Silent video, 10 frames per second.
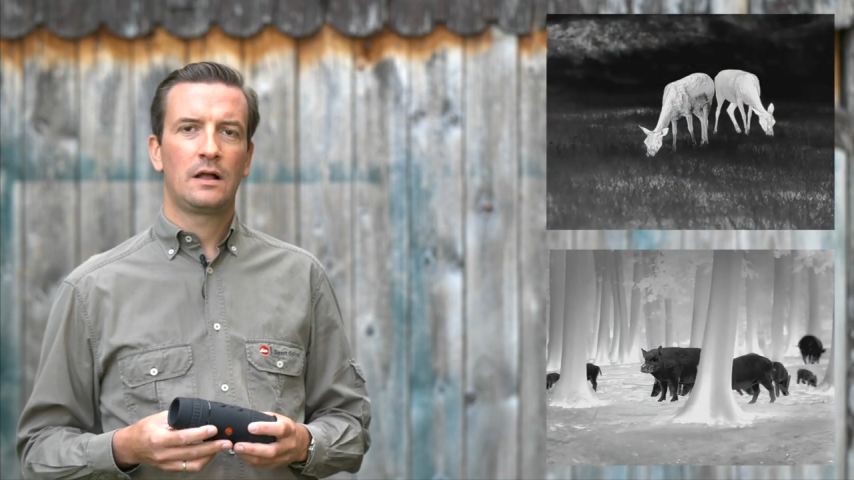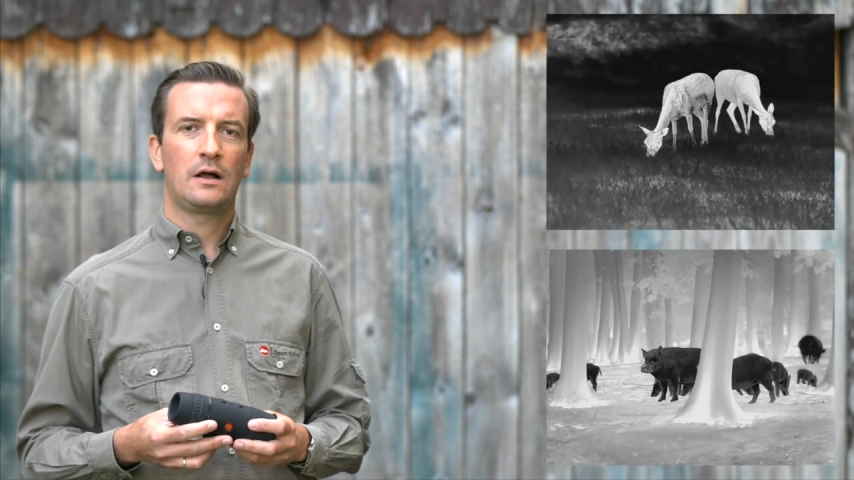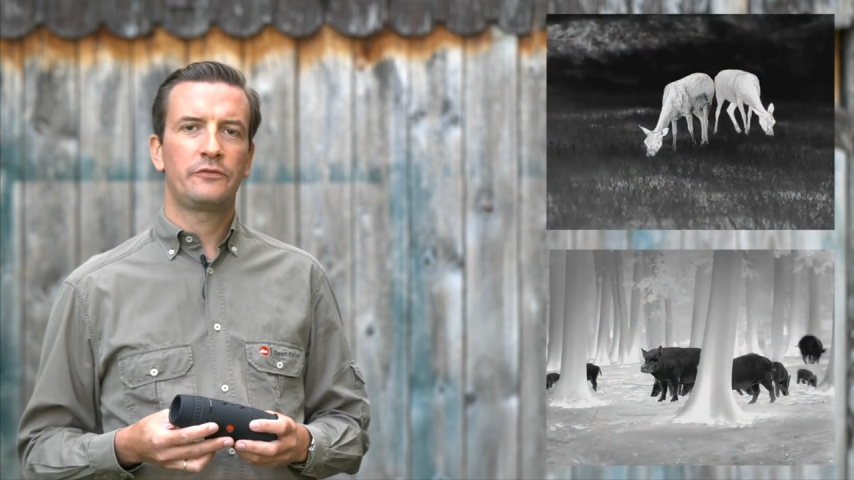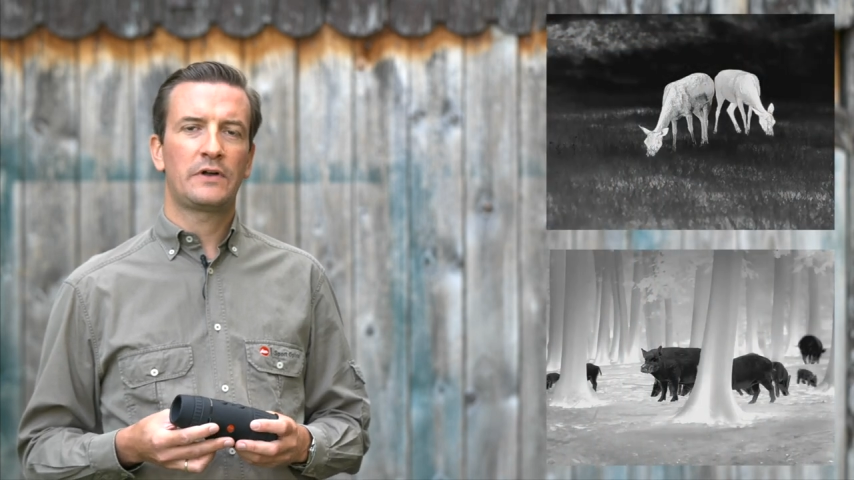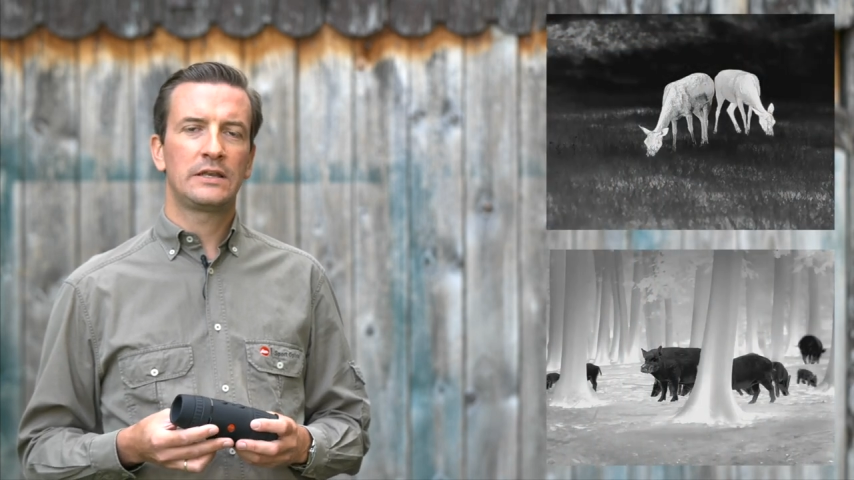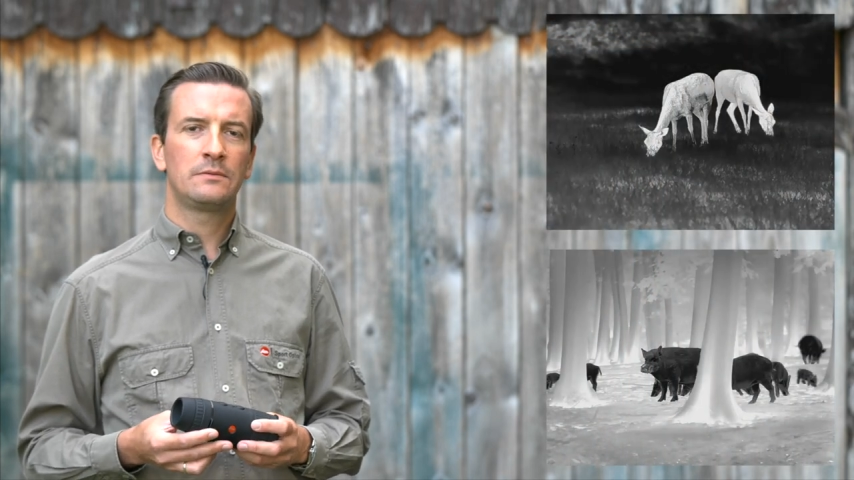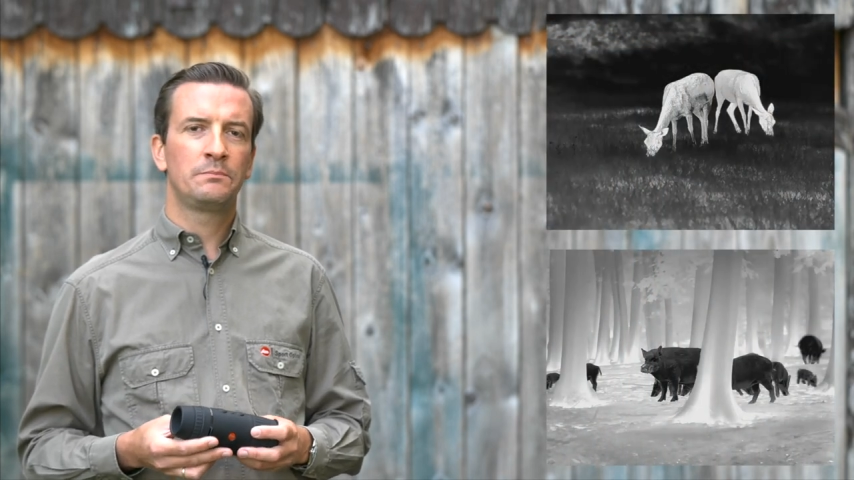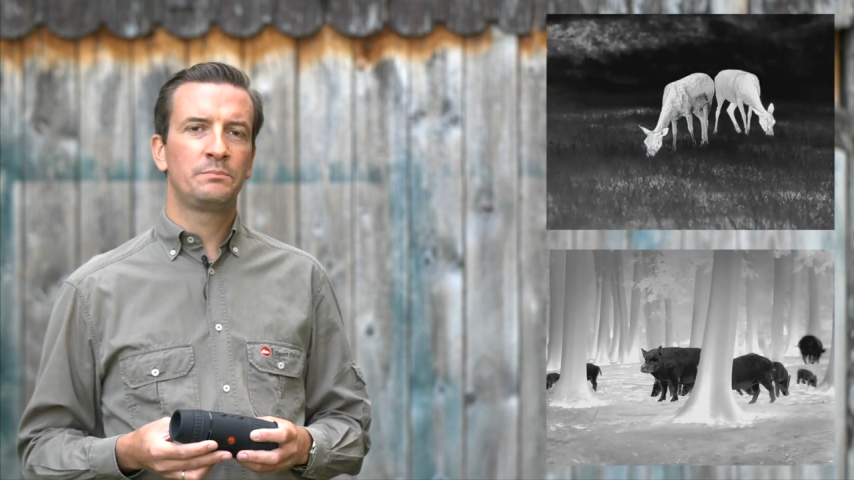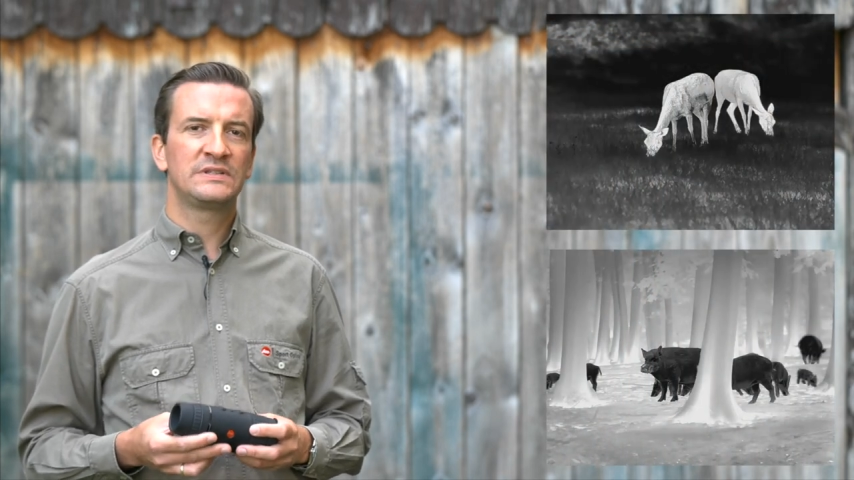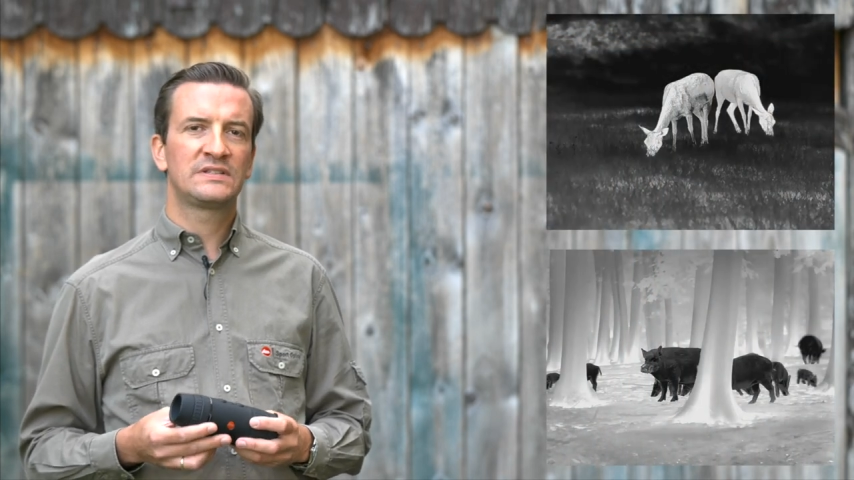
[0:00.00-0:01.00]
auf
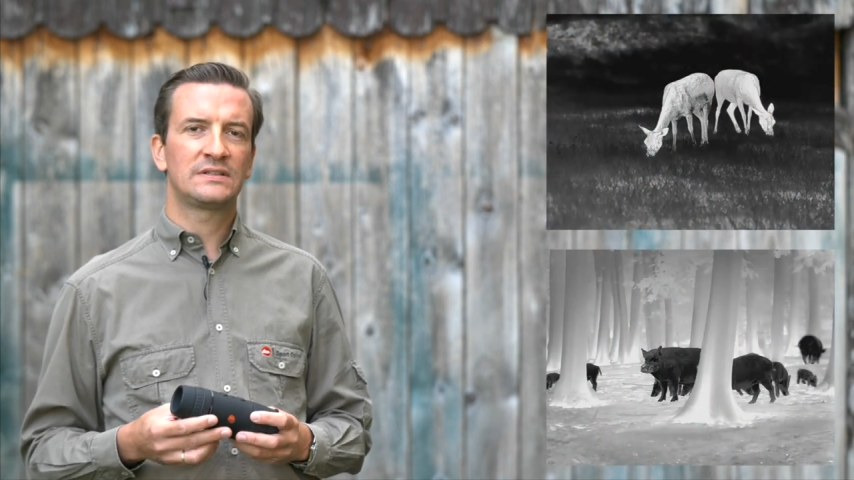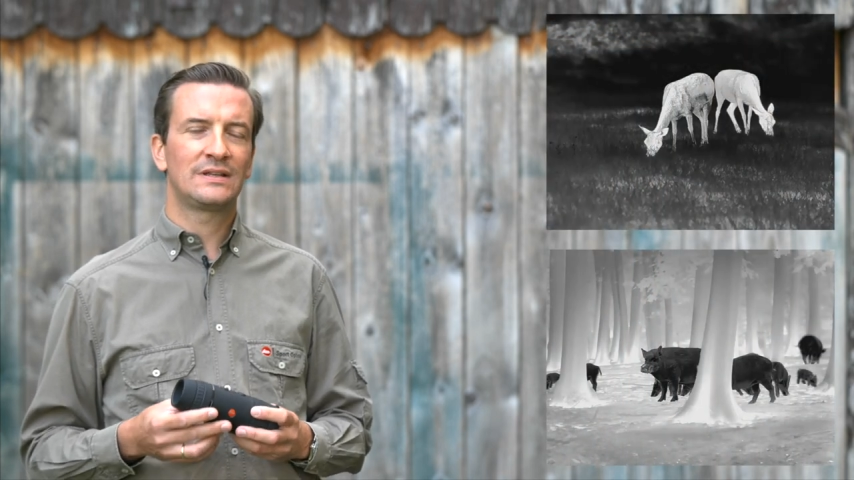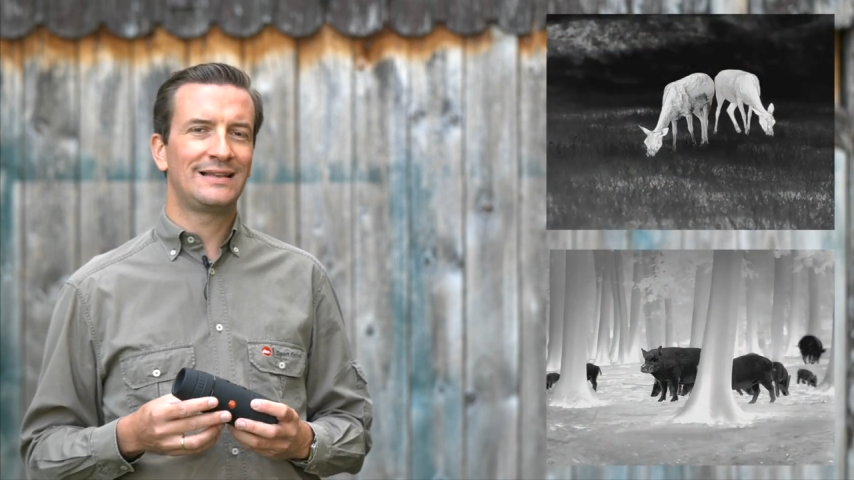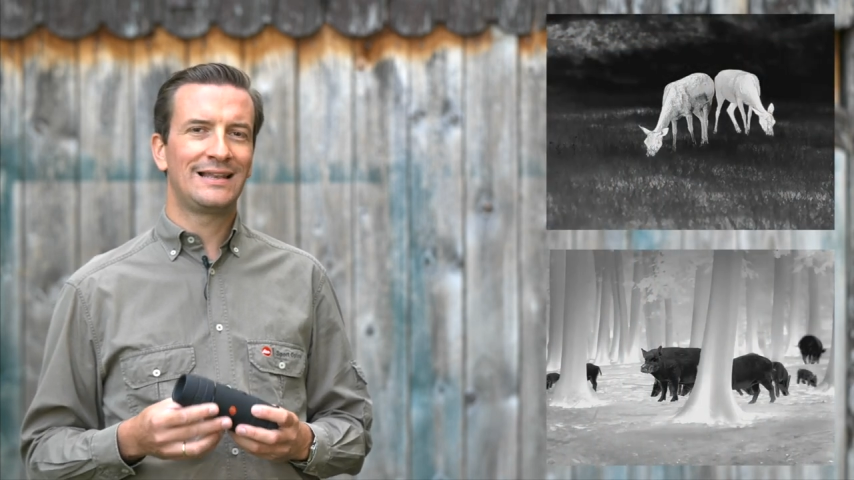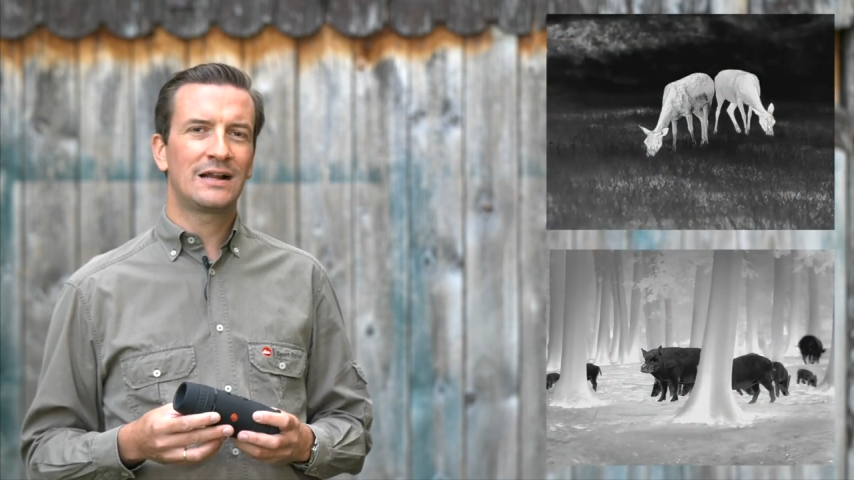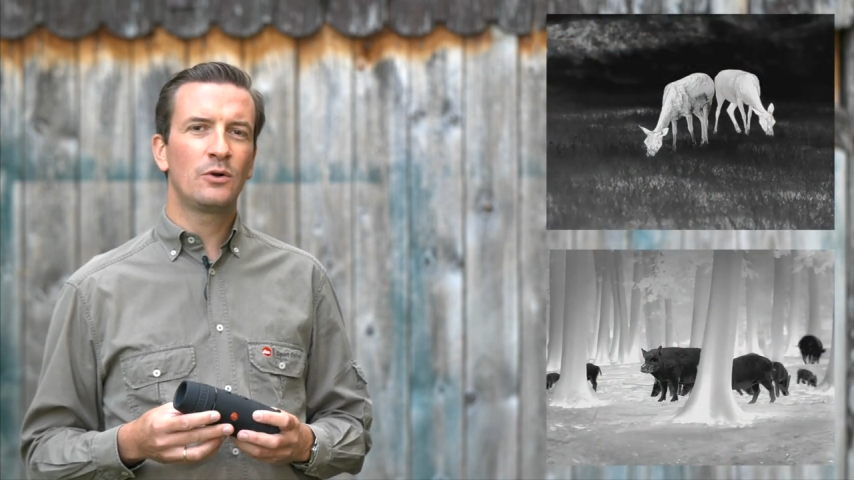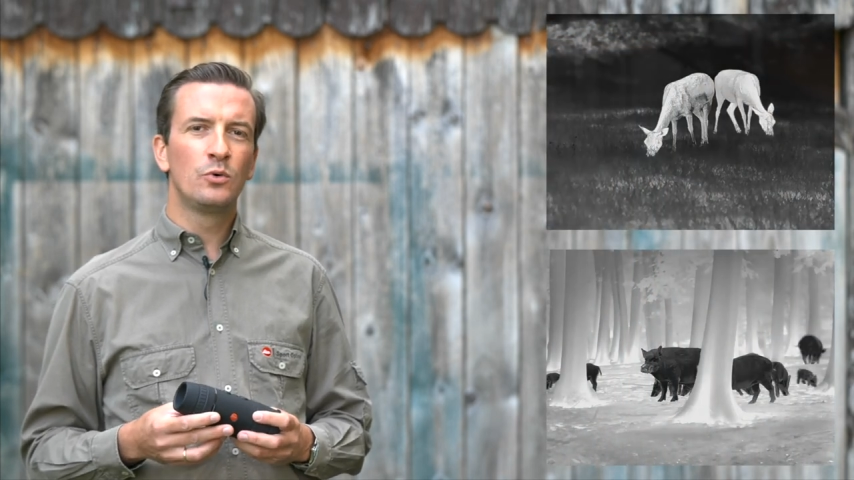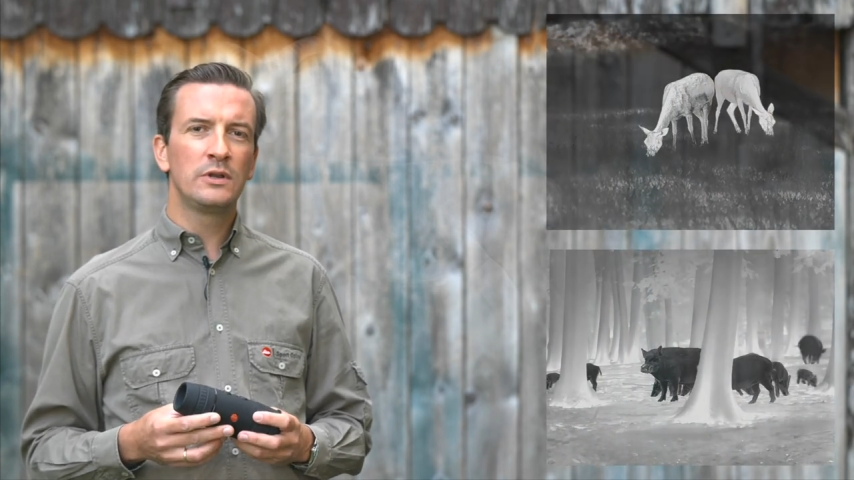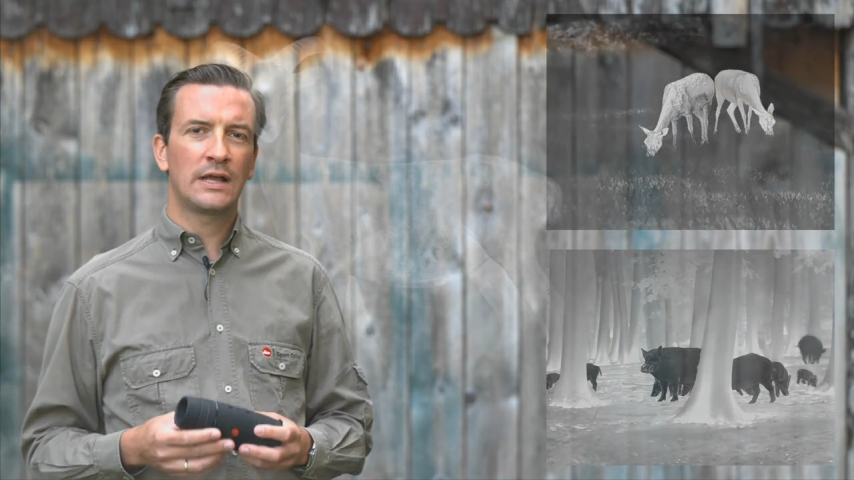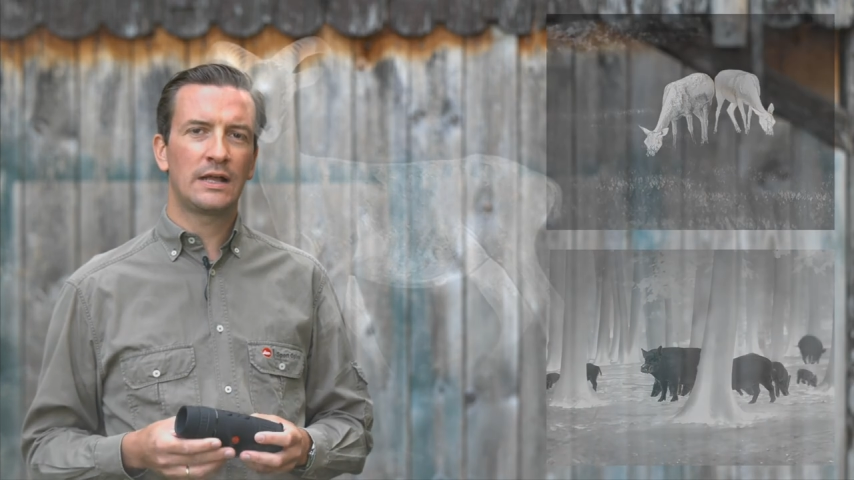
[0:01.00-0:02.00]
einem bislang
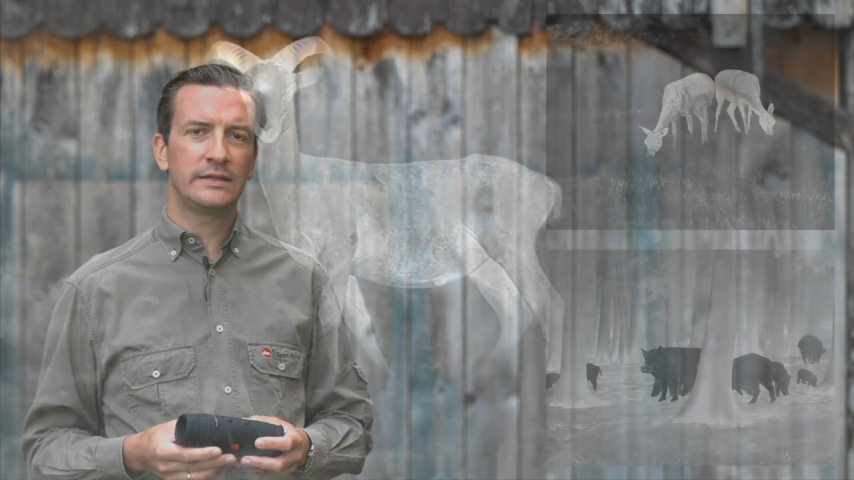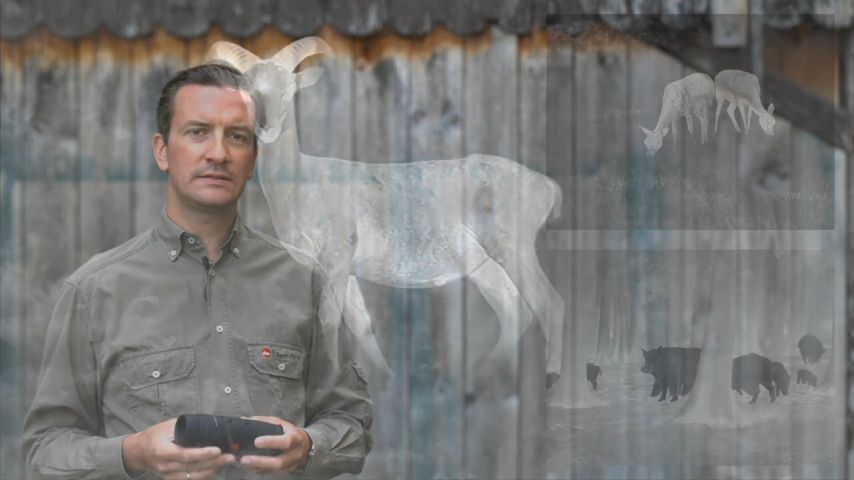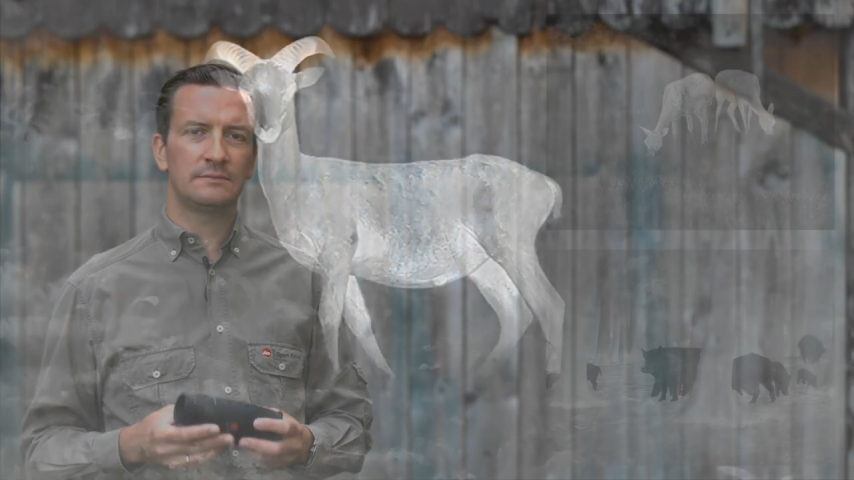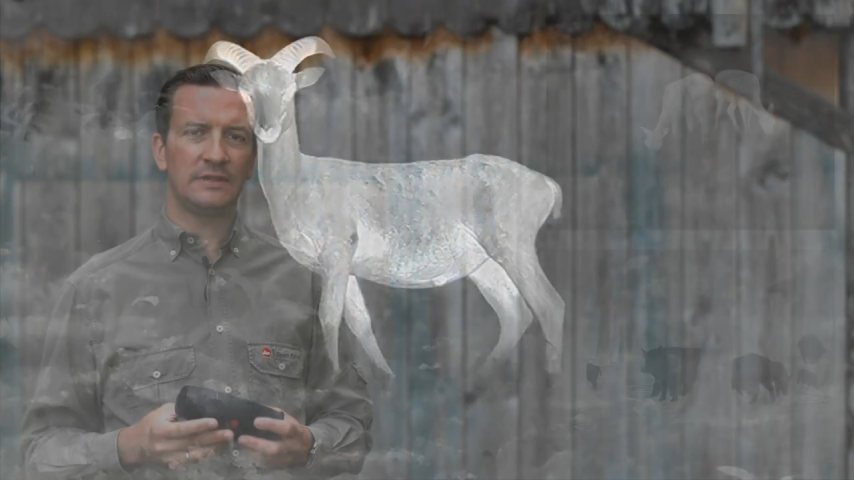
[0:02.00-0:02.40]
unerreichten